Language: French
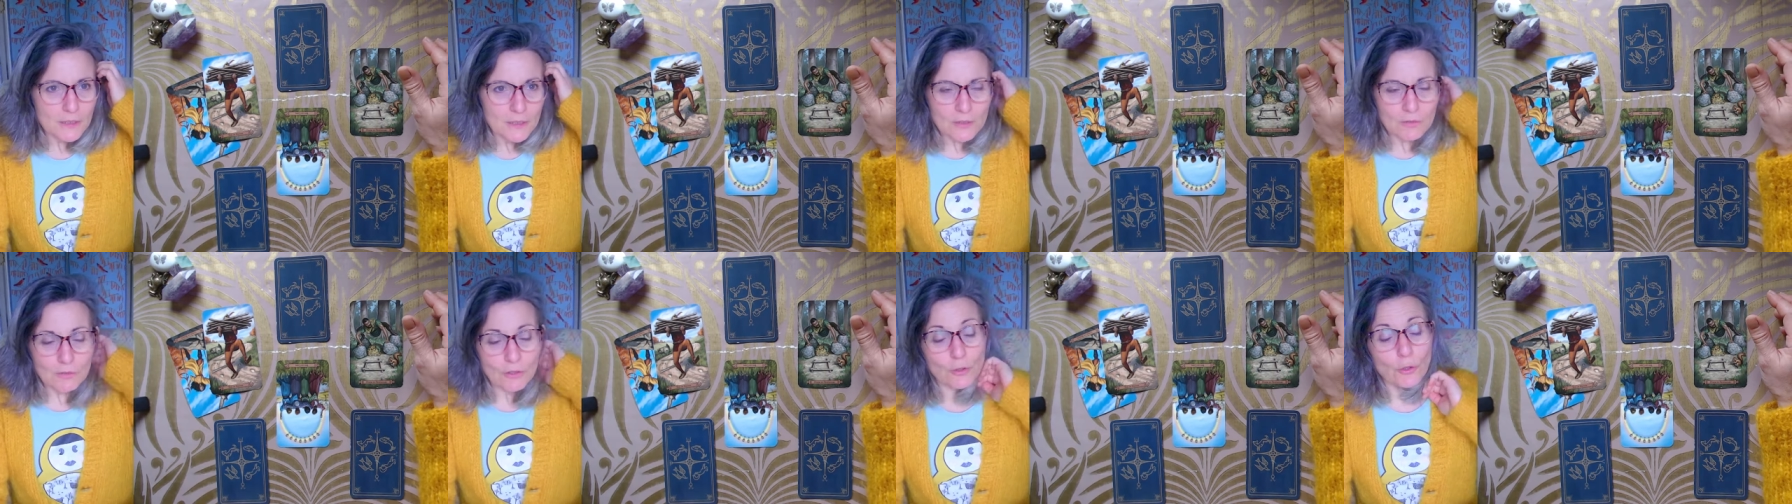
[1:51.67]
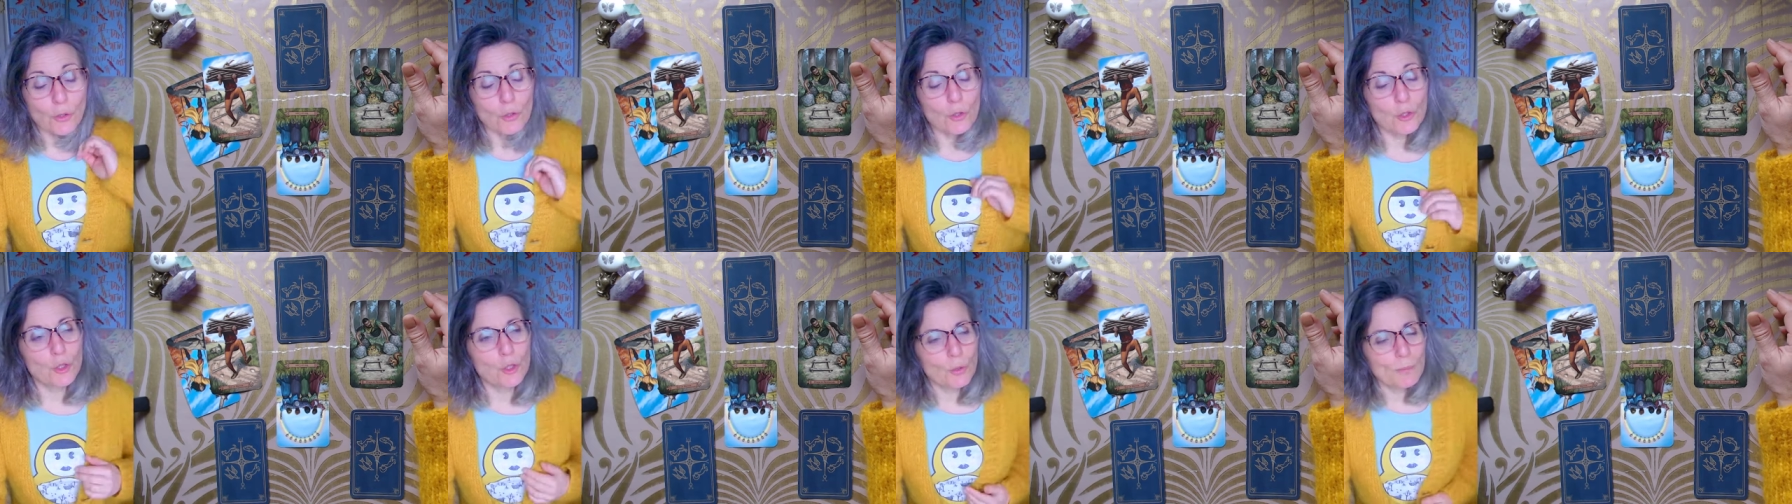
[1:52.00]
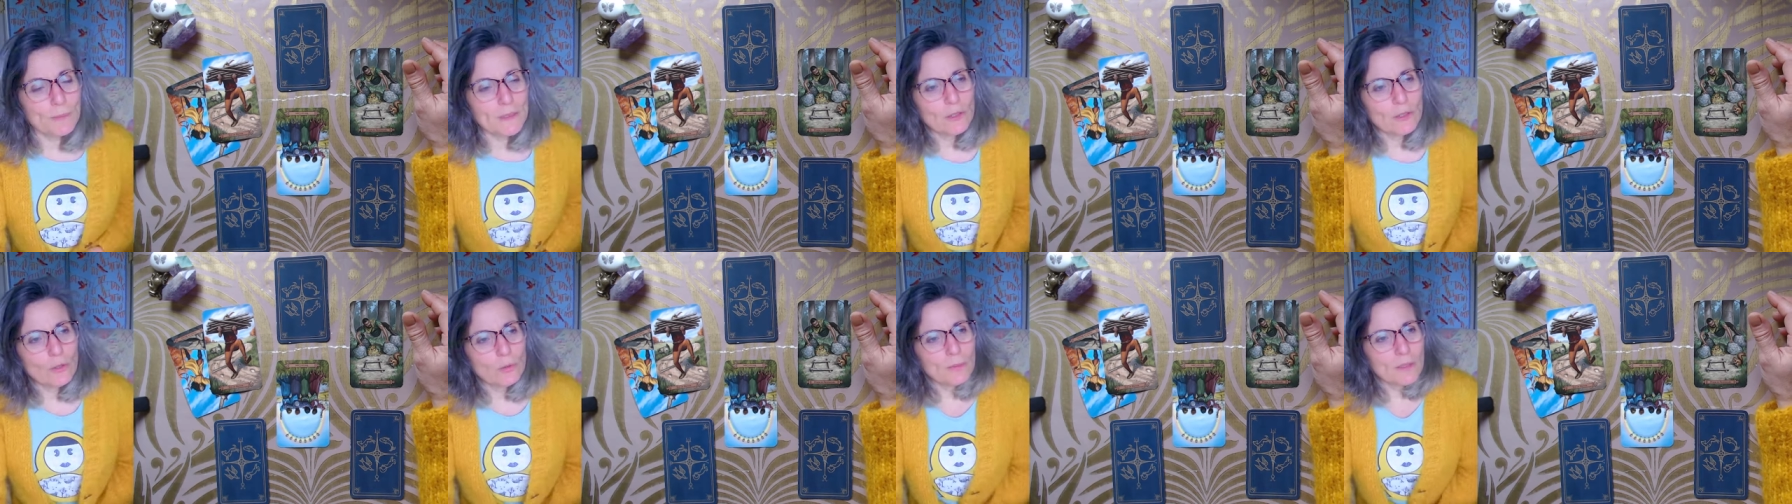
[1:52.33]
votre
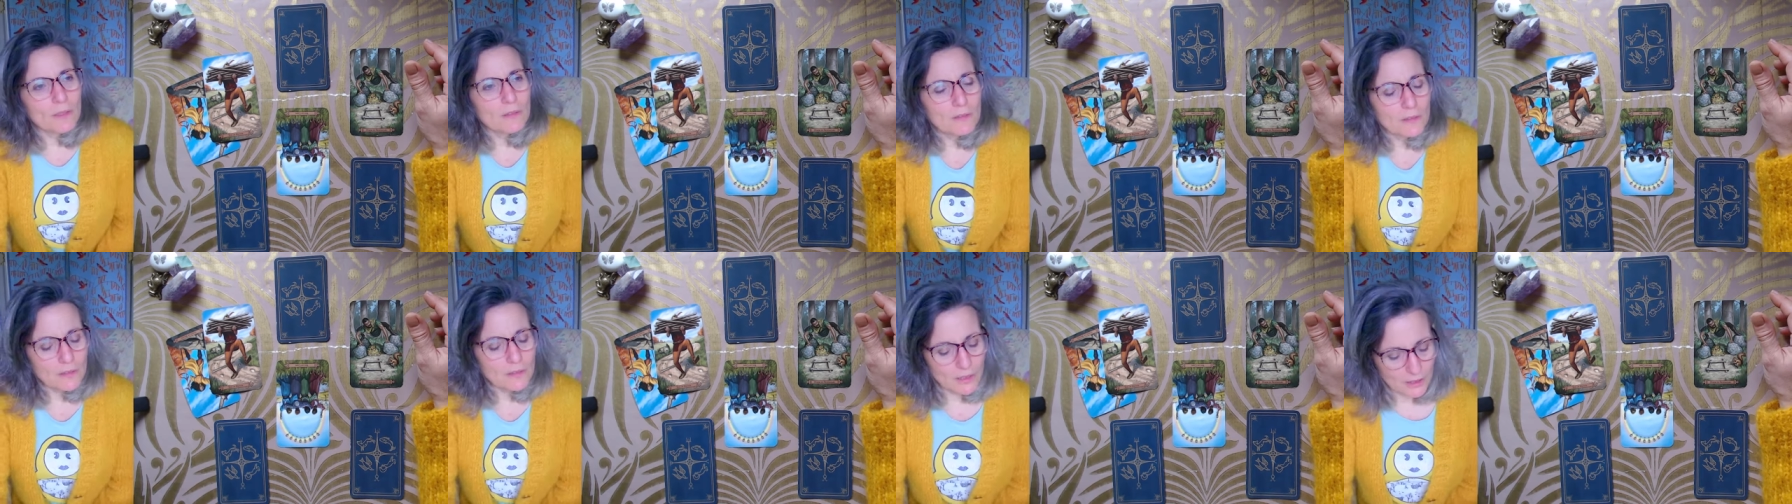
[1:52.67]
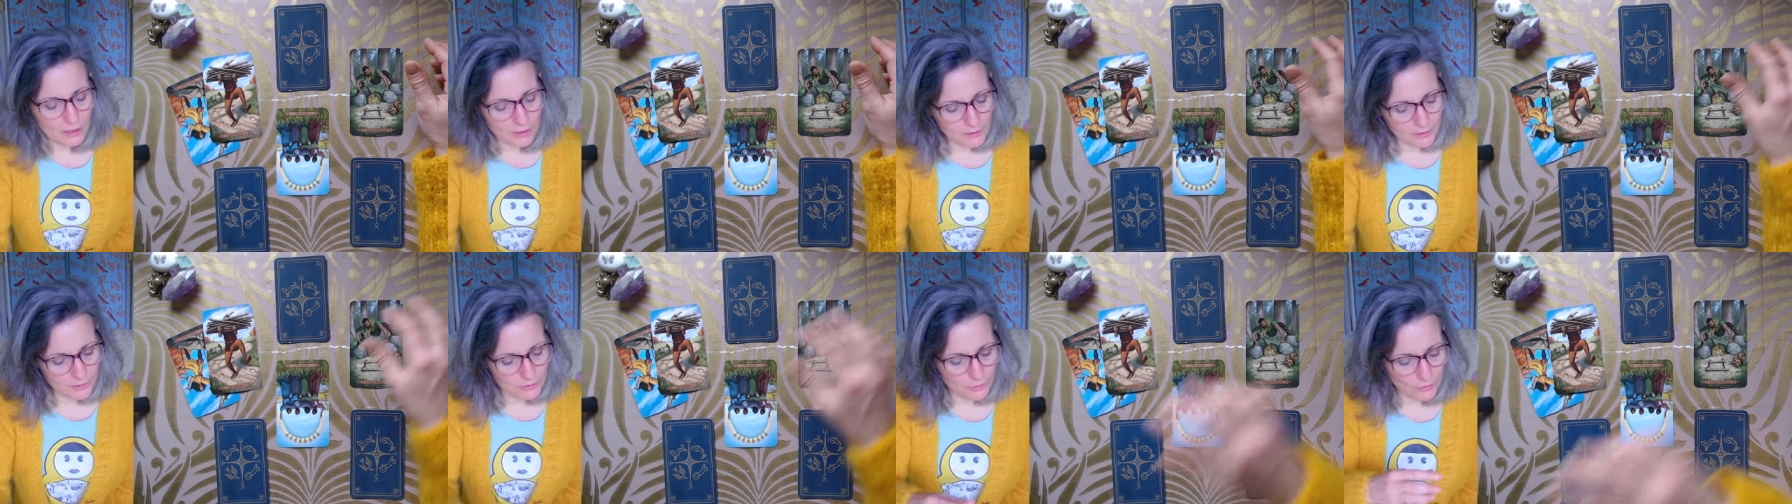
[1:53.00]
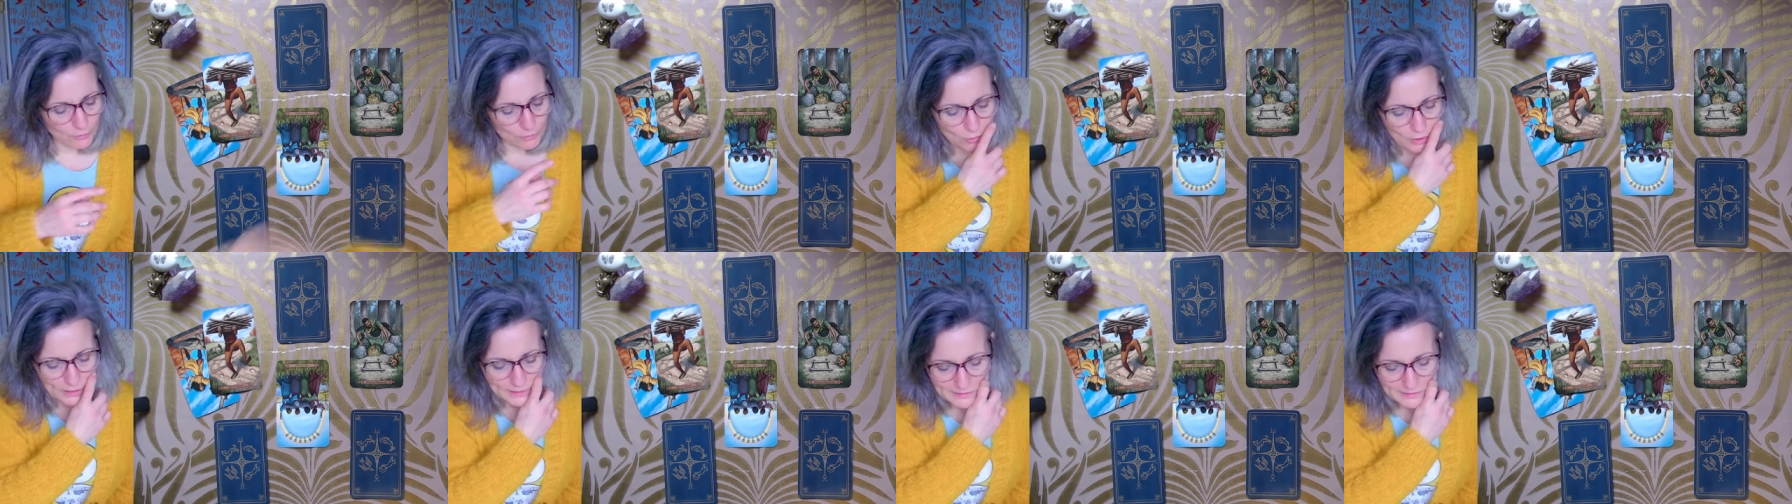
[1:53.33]
cheminement ce
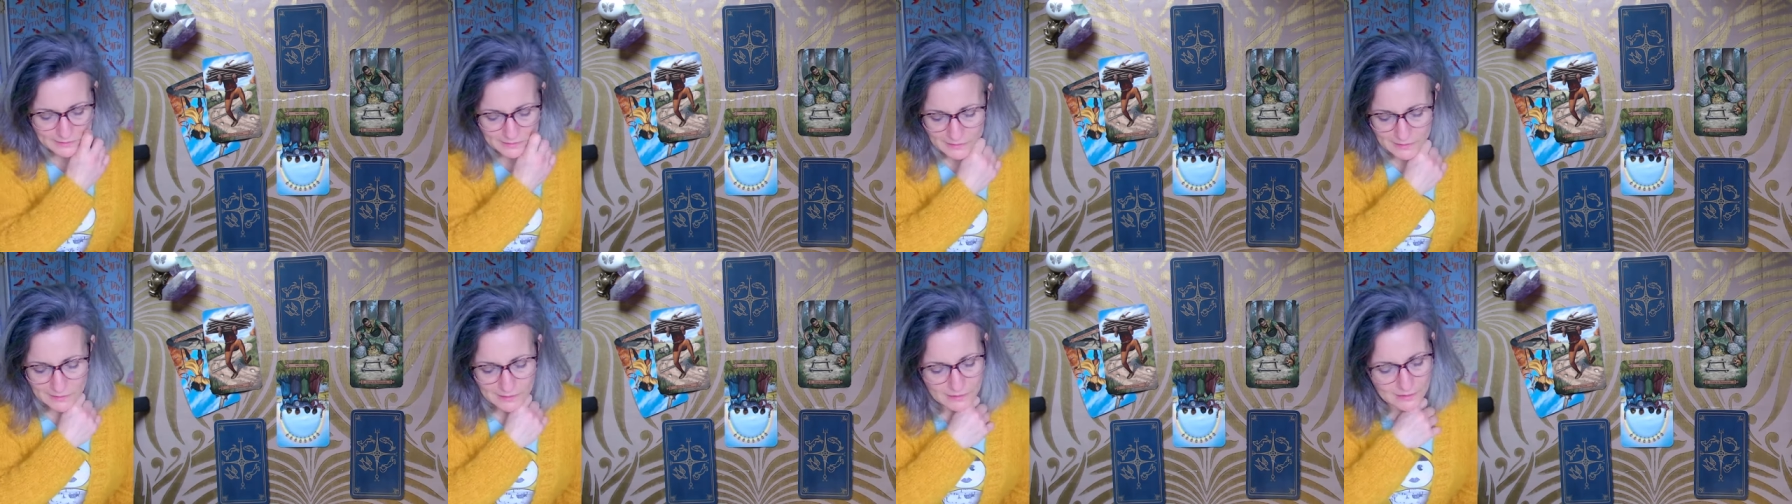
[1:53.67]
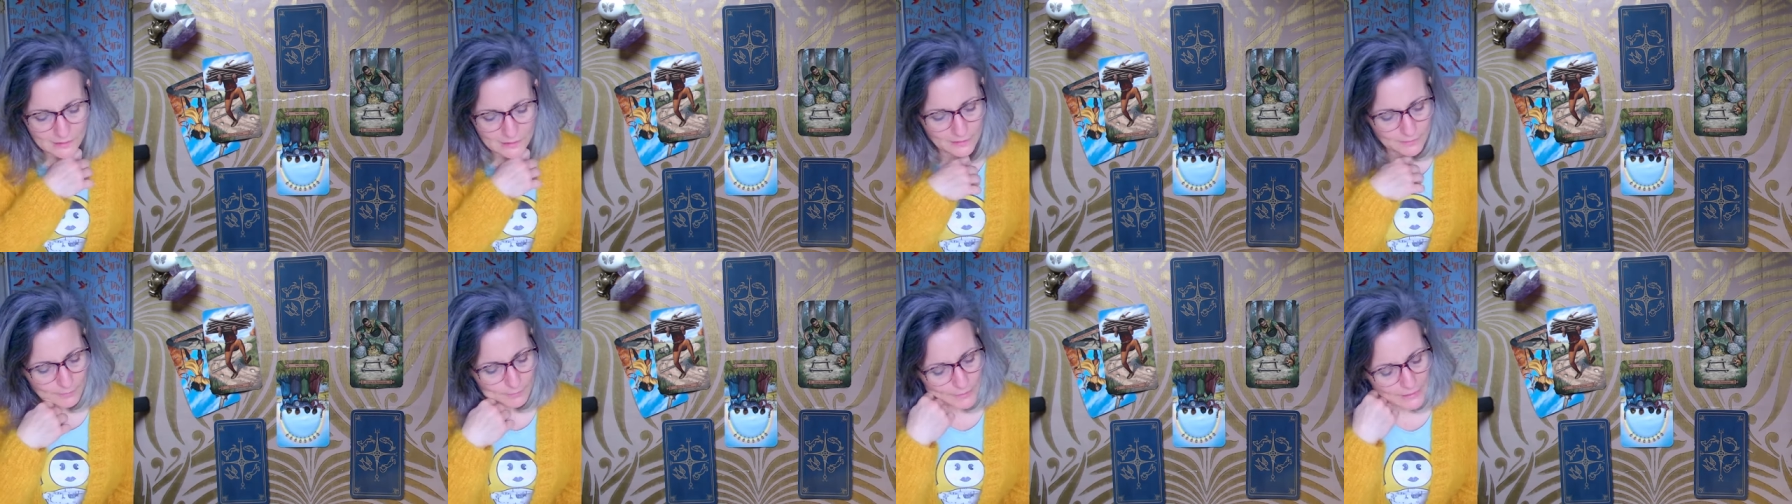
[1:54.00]
mois-ci.